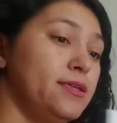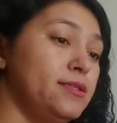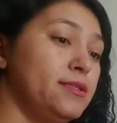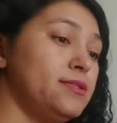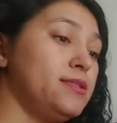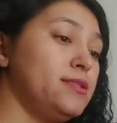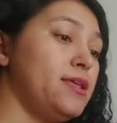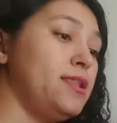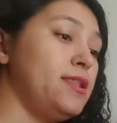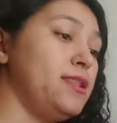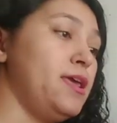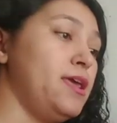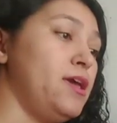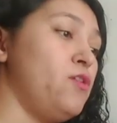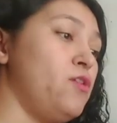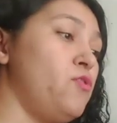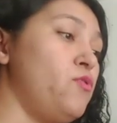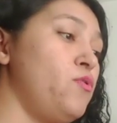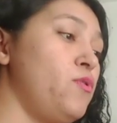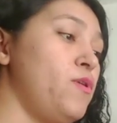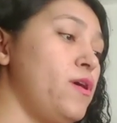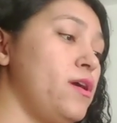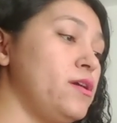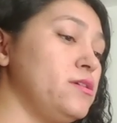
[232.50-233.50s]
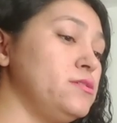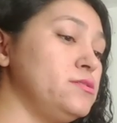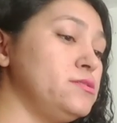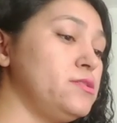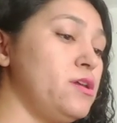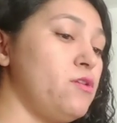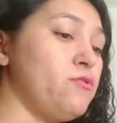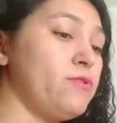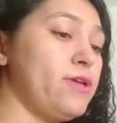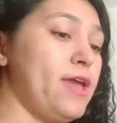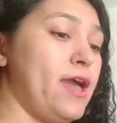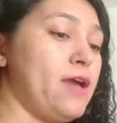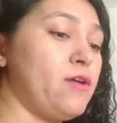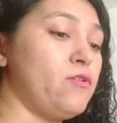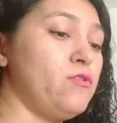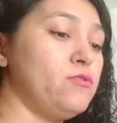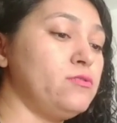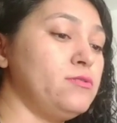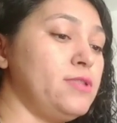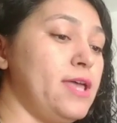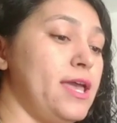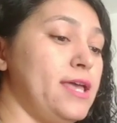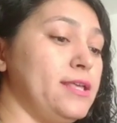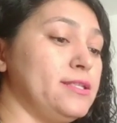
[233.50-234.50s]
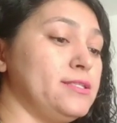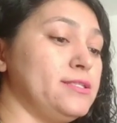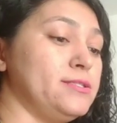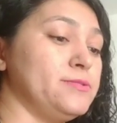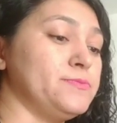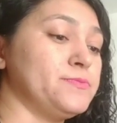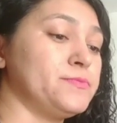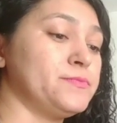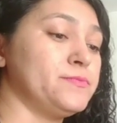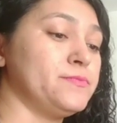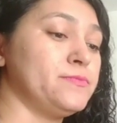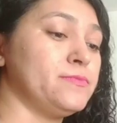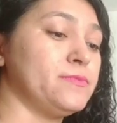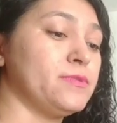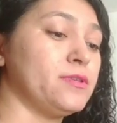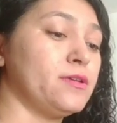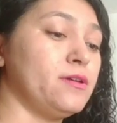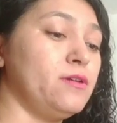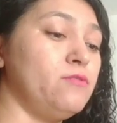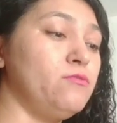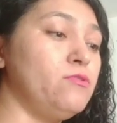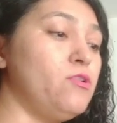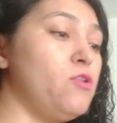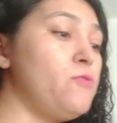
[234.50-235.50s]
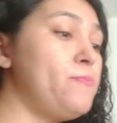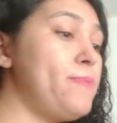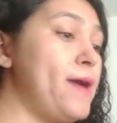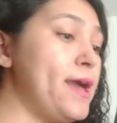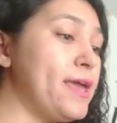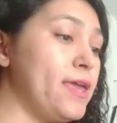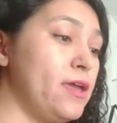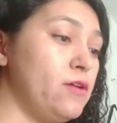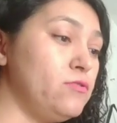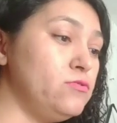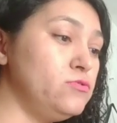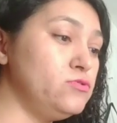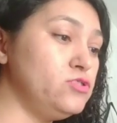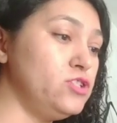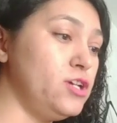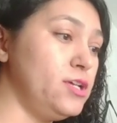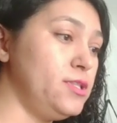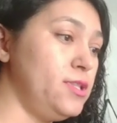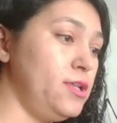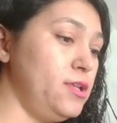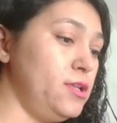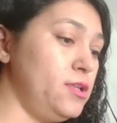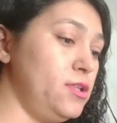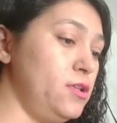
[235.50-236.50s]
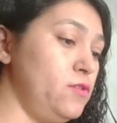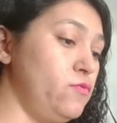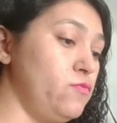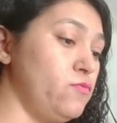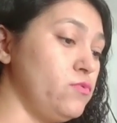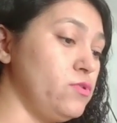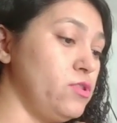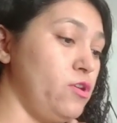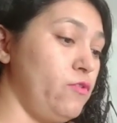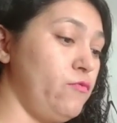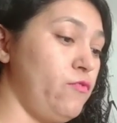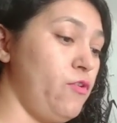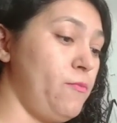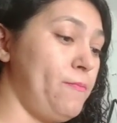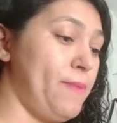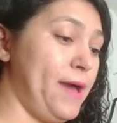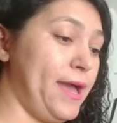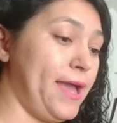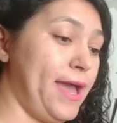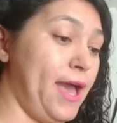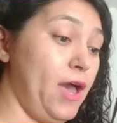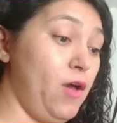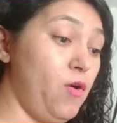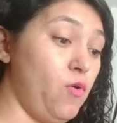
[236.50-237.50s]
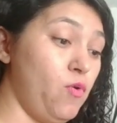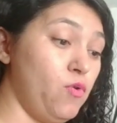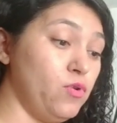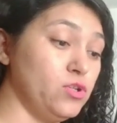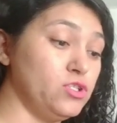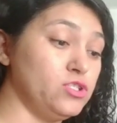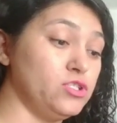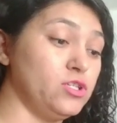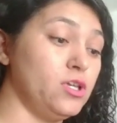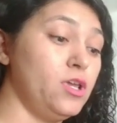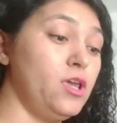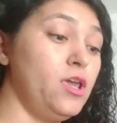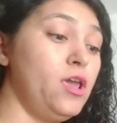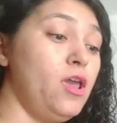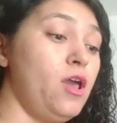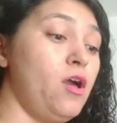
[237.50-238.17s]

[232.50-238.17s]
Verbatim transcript: Entendeu? Então, o que acontece? Eu não paguei o do dia 31, então eu vou pagar hoje.